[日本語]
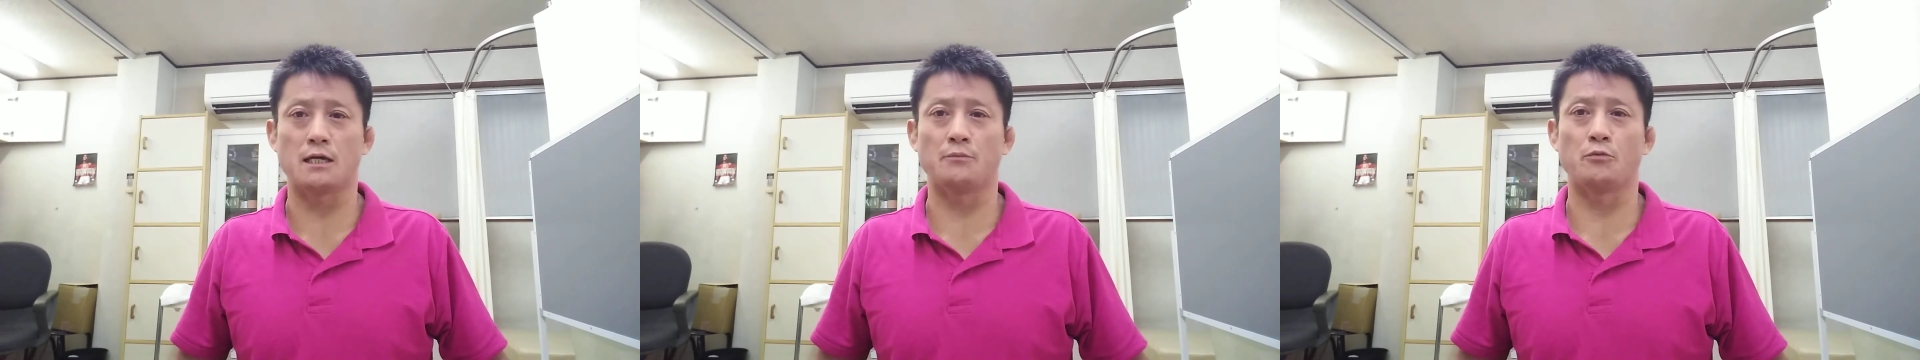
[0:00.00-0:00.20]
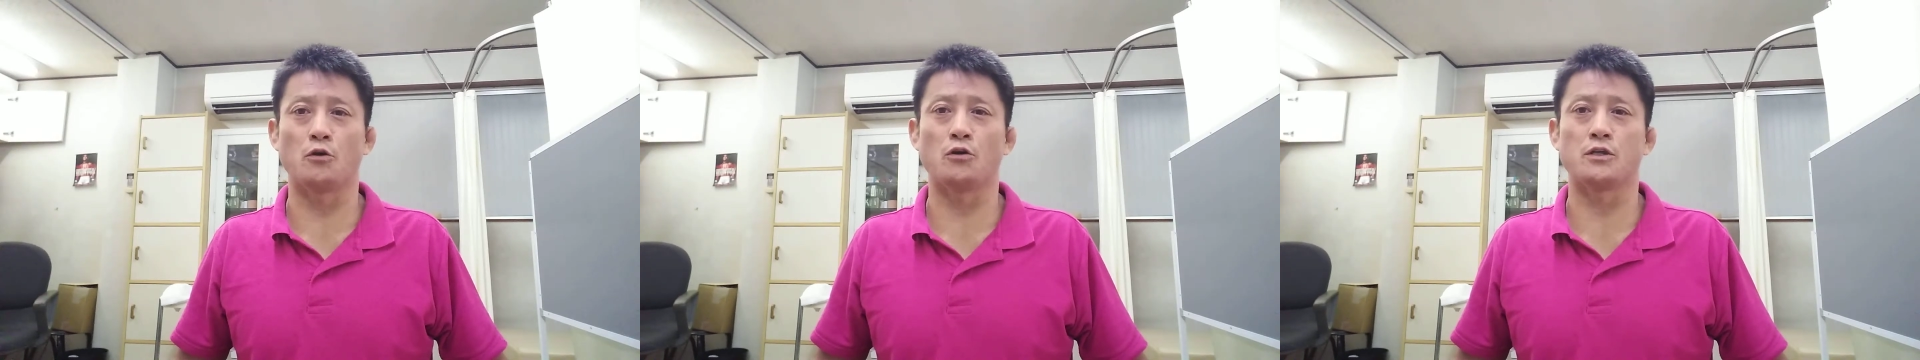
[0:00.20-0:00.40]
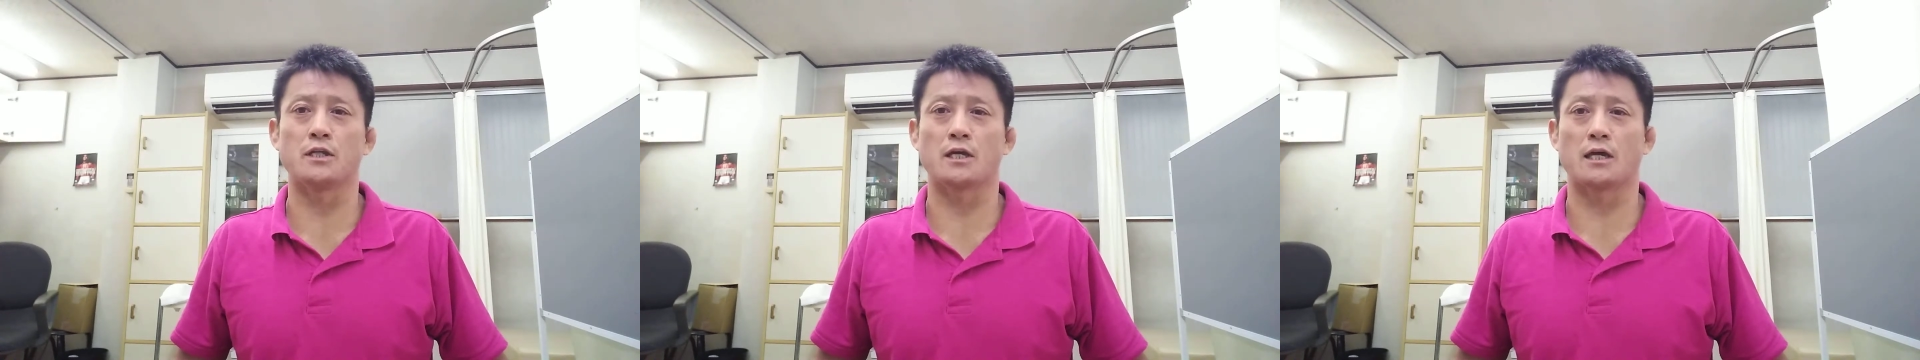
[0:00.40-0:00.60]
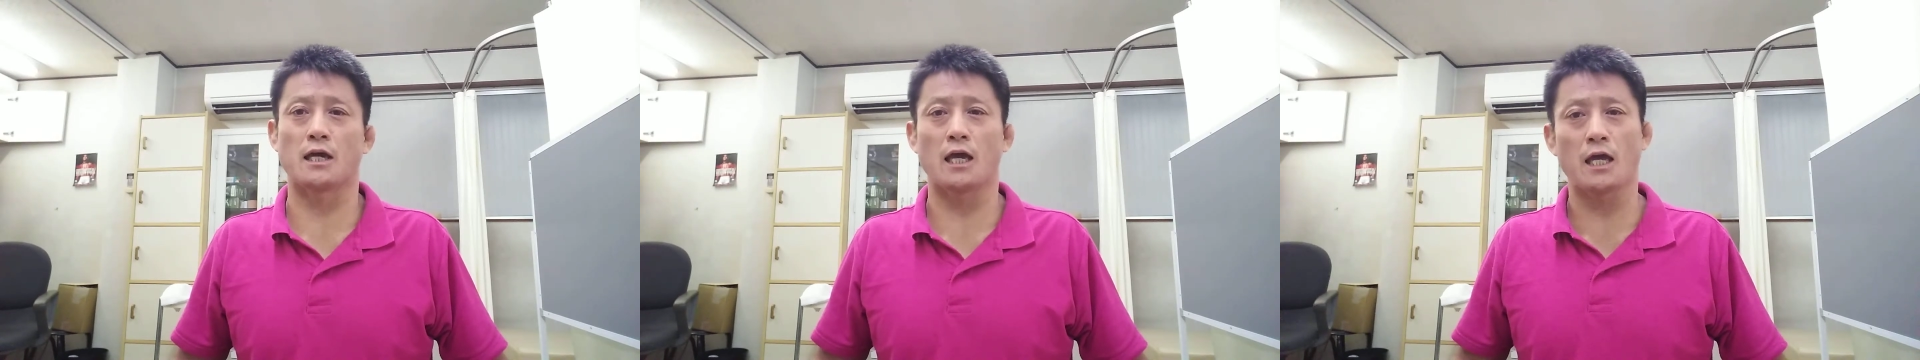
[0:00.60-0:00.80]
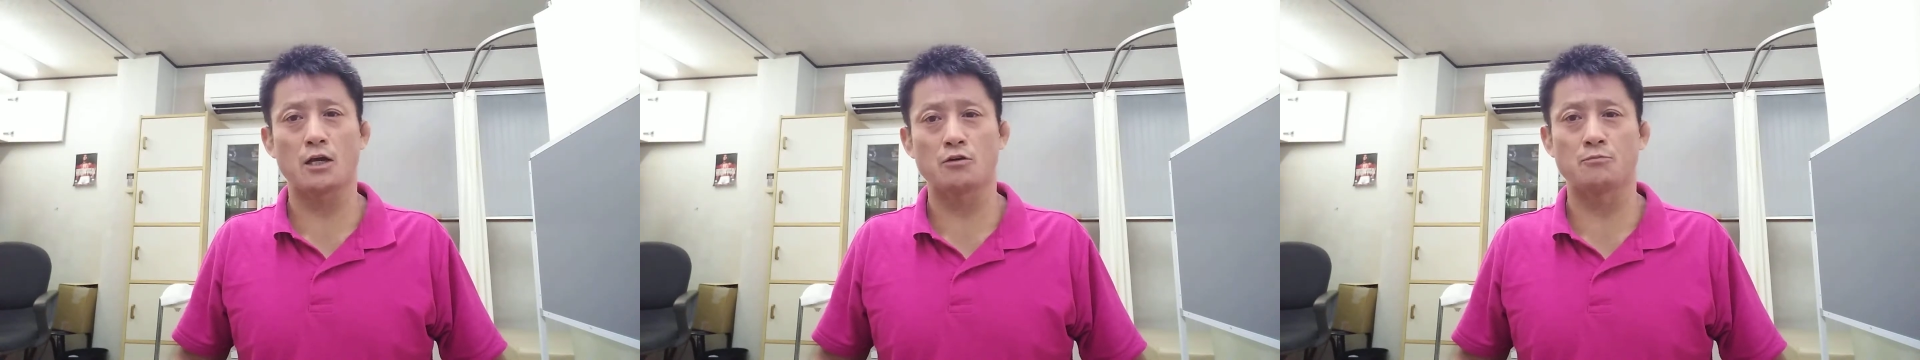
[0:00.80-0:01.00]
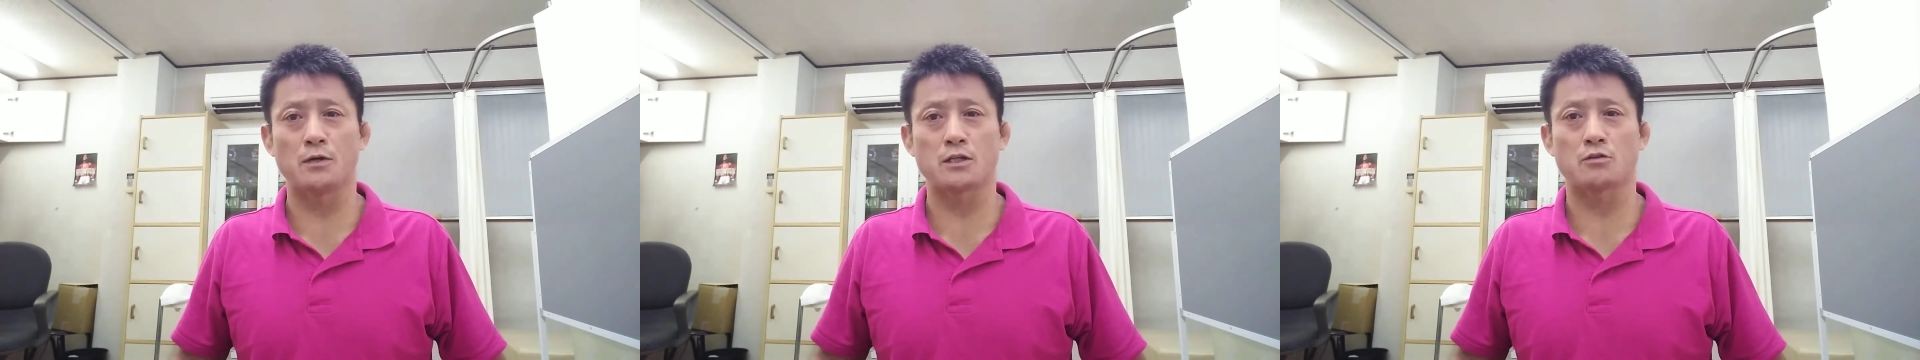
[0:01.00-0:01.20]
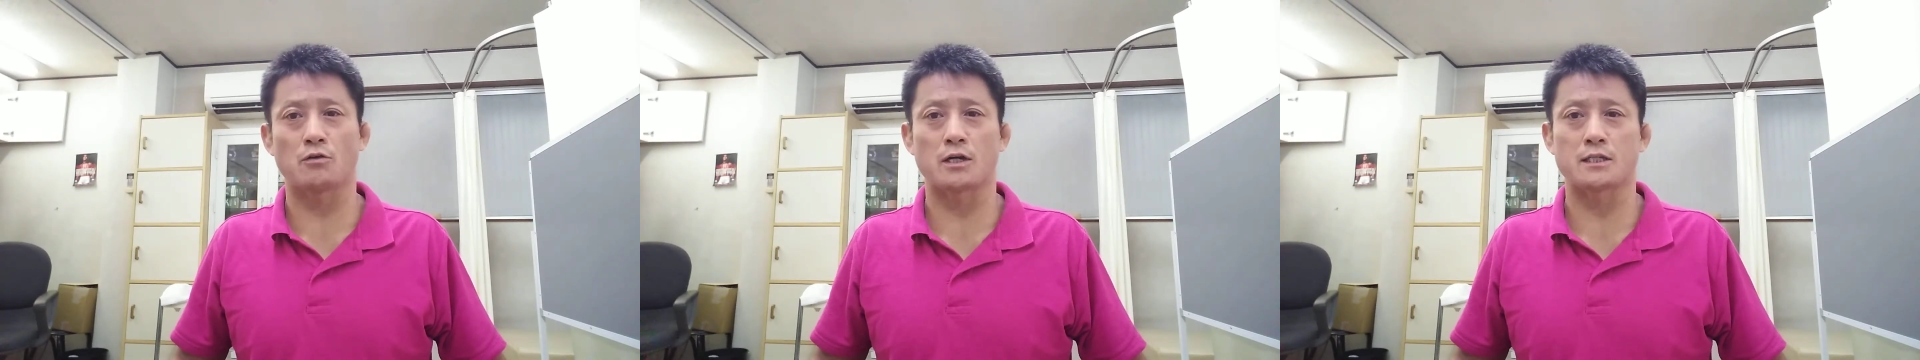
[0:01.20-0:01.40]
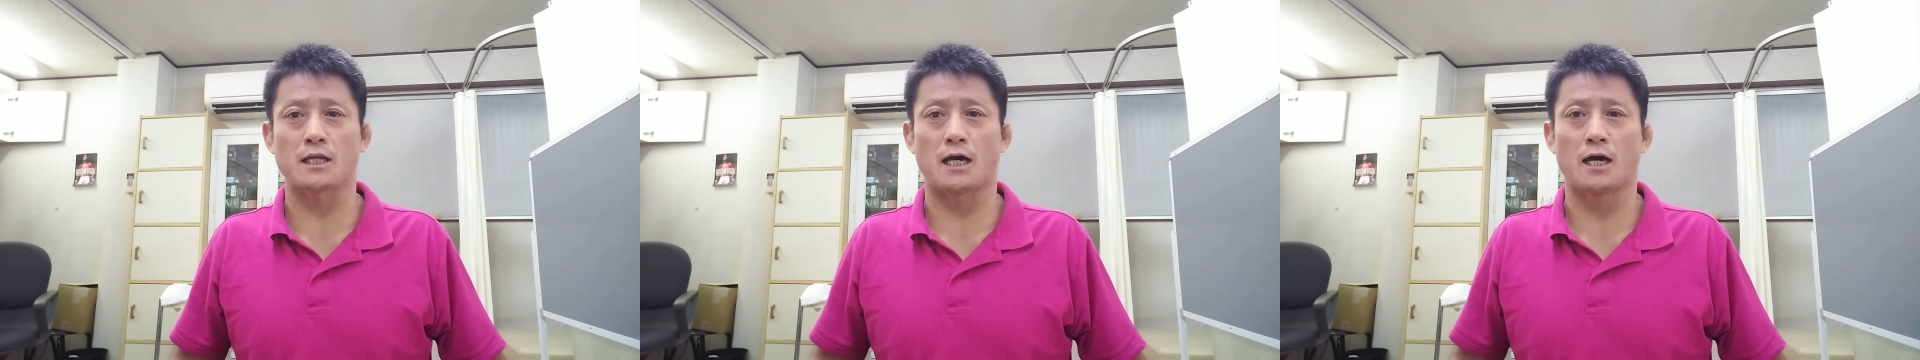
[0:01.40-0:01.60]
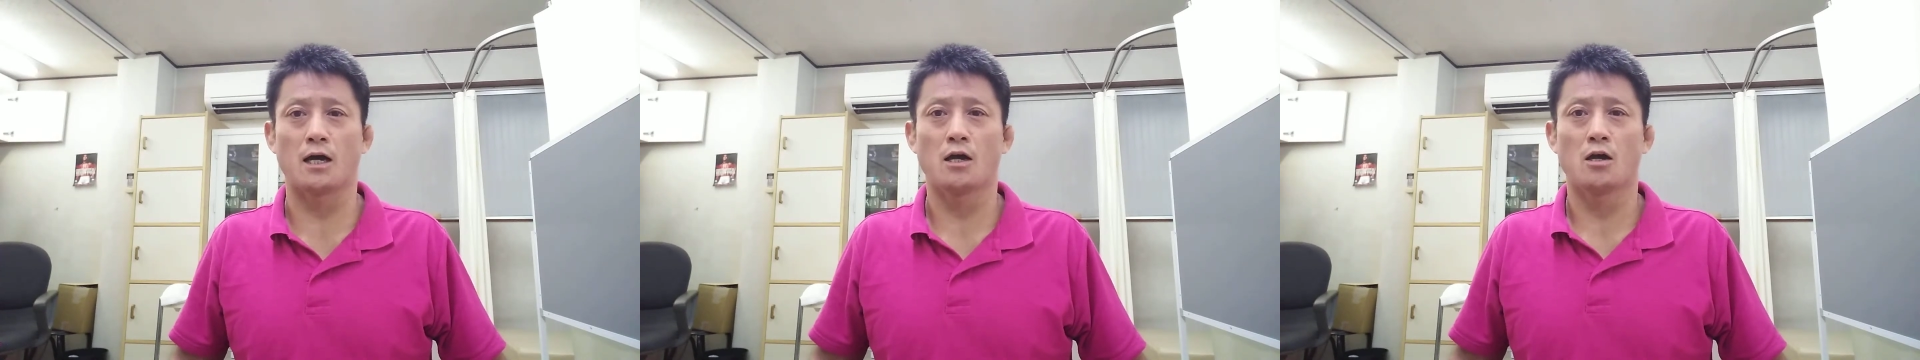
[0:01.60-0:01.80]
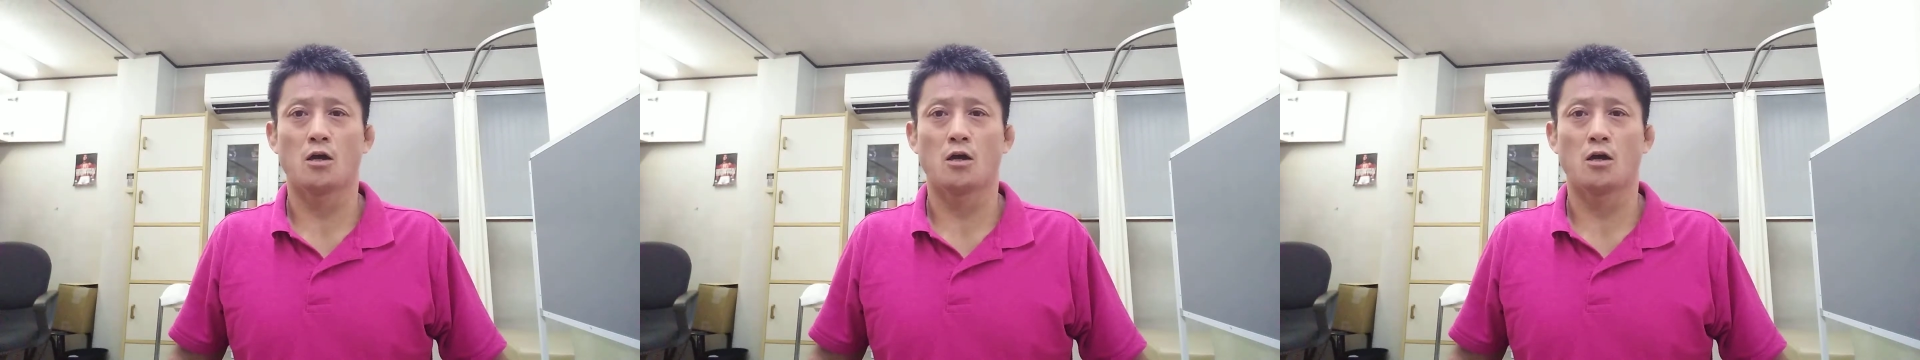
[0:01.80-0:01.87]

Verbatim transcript: 病院で原因不明と言われた、